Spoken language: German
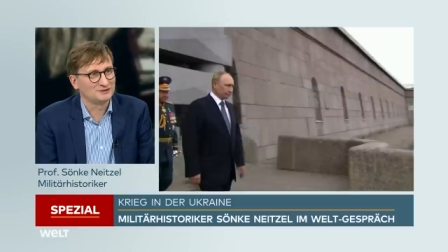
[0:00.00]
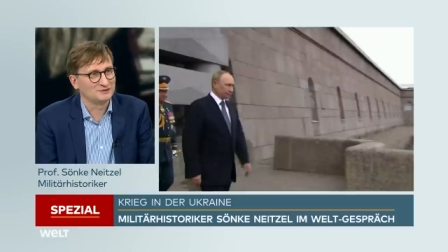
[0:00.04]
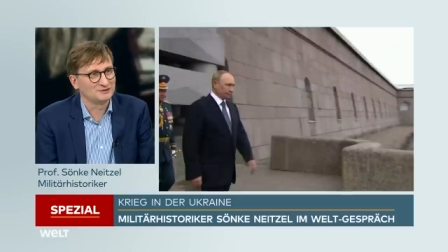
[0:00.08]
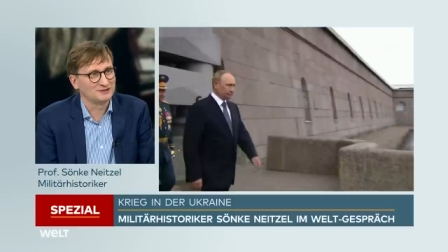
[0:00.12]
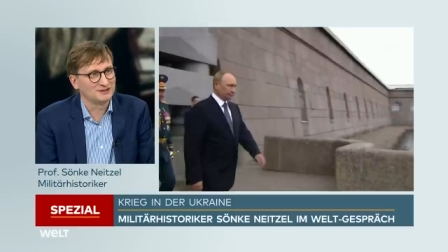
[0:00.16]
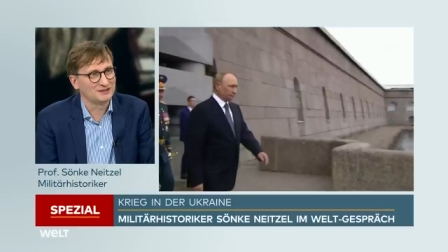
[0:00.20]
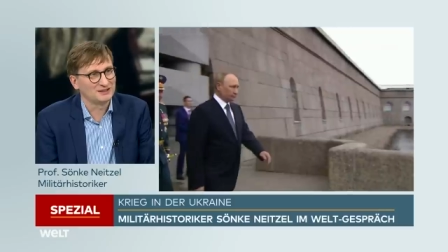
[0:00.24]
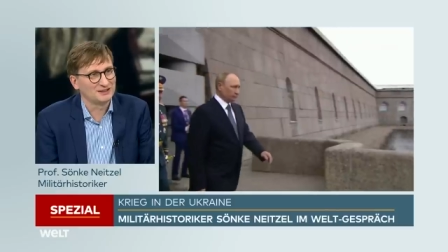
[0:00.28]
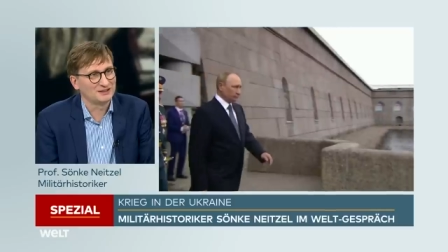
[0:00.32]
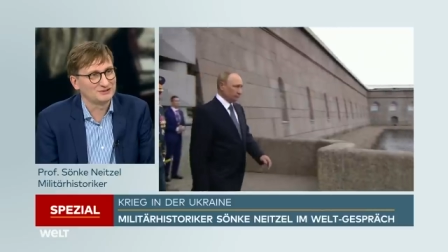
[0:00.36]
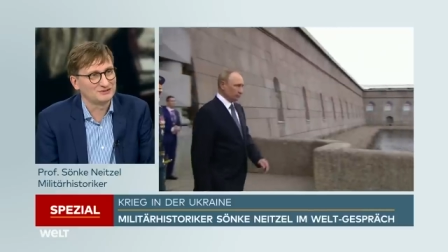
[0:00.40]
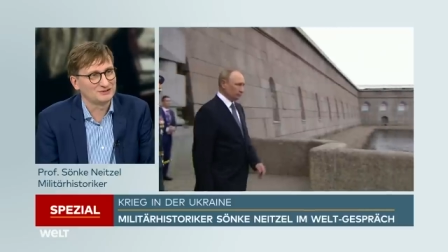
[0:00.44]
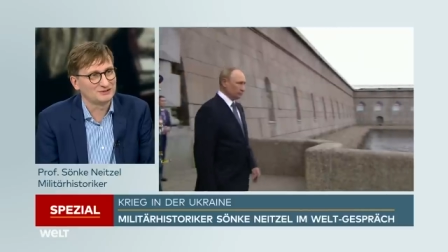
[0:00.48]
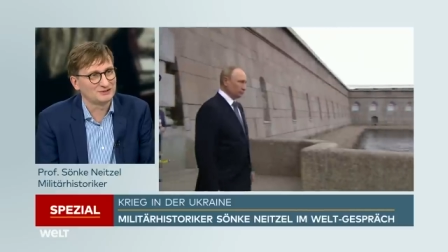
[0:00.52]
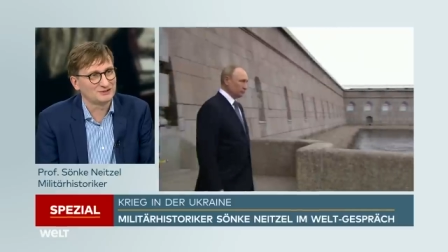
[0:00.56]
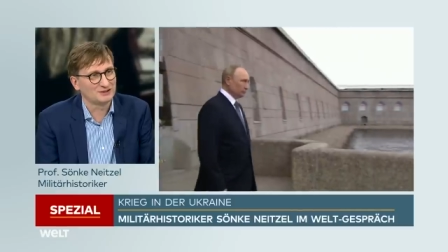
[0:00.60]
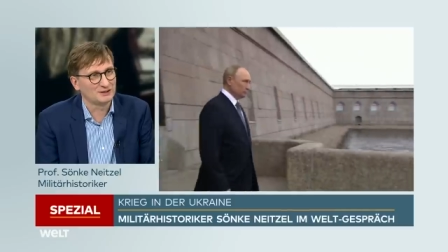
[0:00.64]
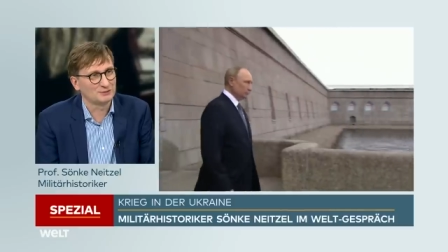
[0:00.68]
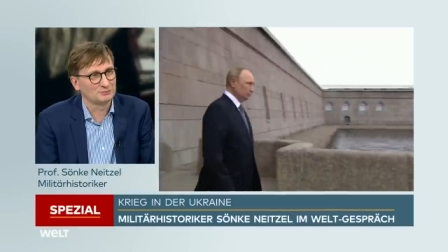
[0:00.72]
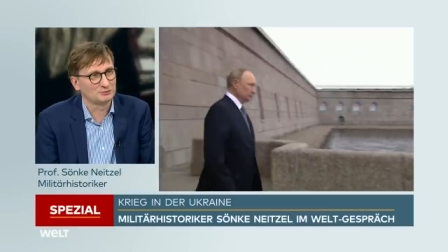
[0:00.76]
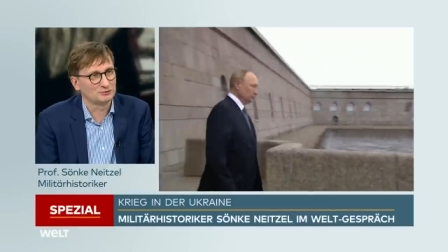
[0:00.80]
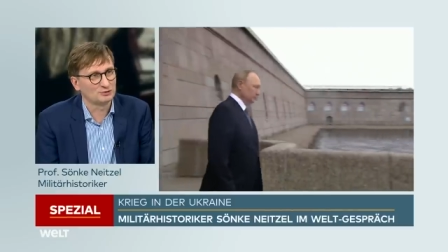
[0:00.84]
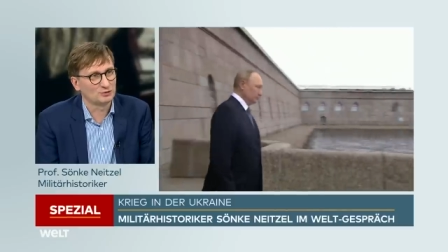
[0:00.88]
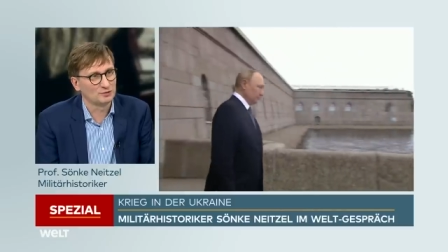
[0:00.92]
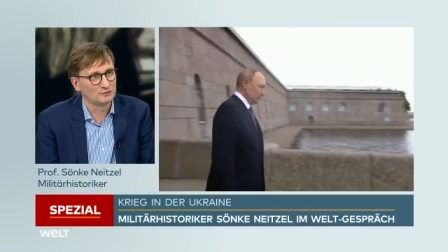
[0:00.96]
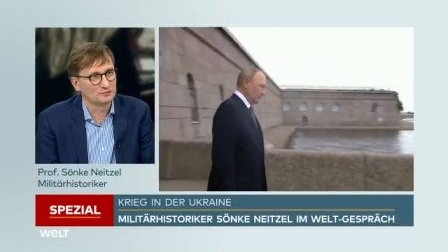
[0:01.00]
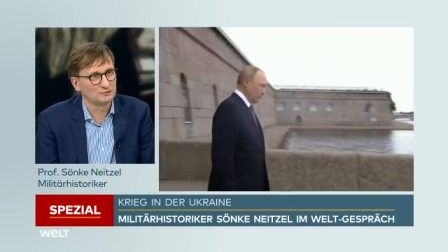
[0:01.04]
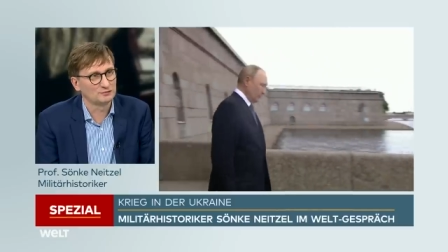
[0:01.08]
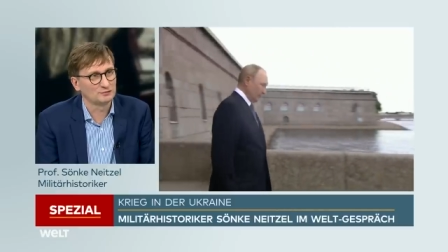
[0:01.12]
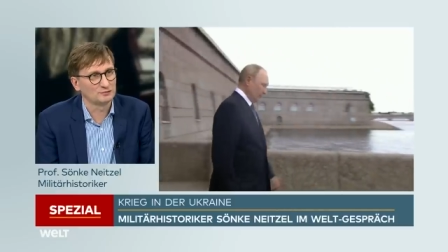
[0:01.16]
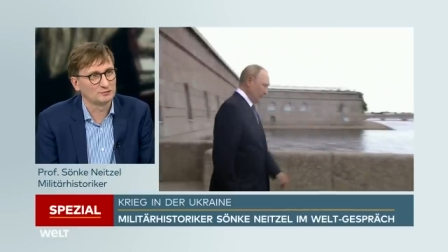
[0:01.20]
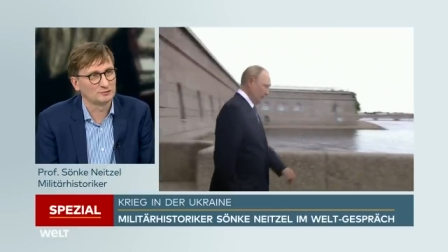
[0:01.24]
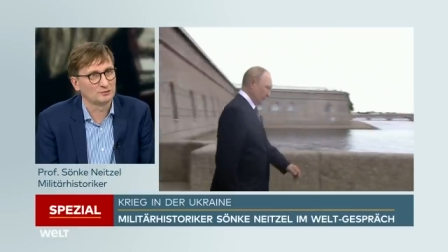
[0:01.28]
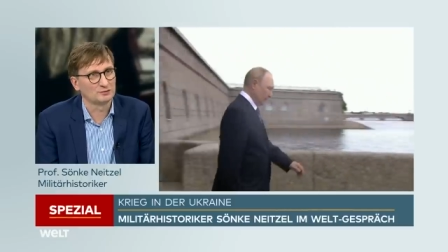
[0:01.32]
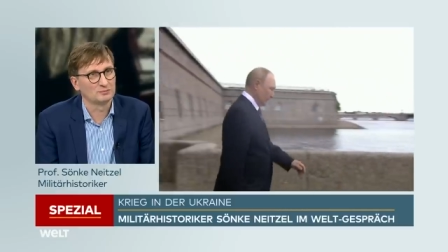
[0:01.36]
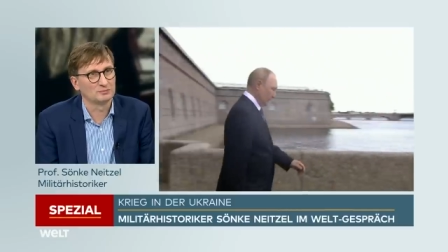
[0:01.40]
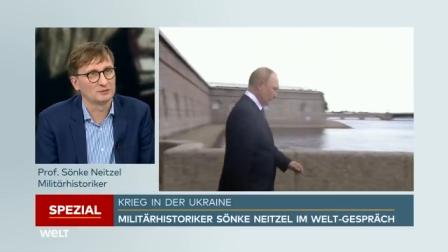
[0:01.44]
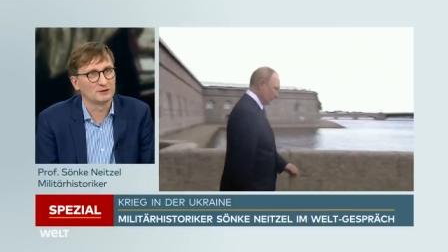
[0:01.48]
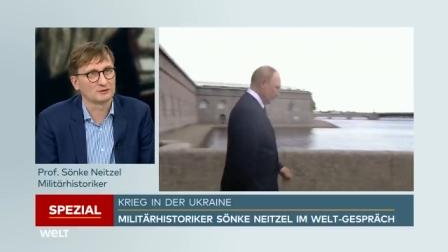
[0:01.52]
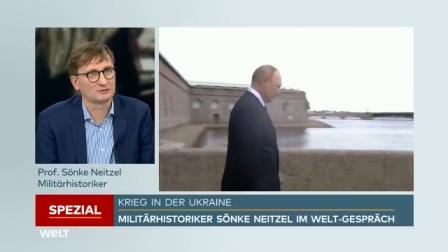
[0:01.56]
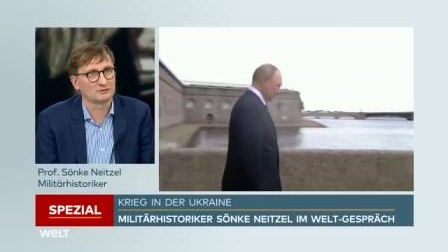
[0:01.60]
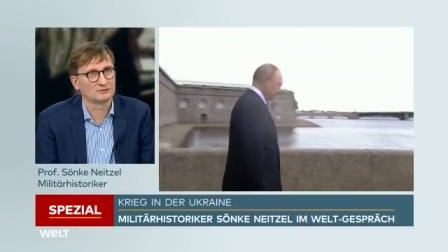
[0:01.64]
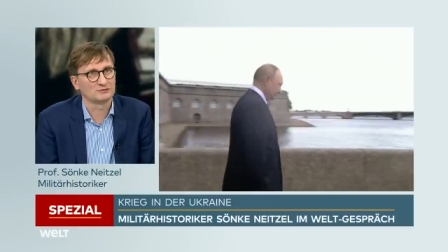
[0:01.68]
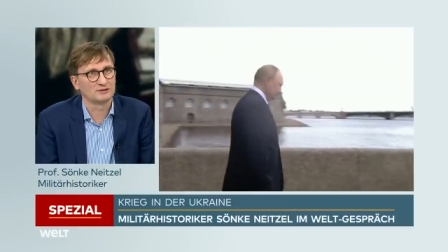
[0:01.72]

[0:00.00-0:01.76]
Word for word: Und jeder hat sich, glaube ich, Hoffnungen gemacht.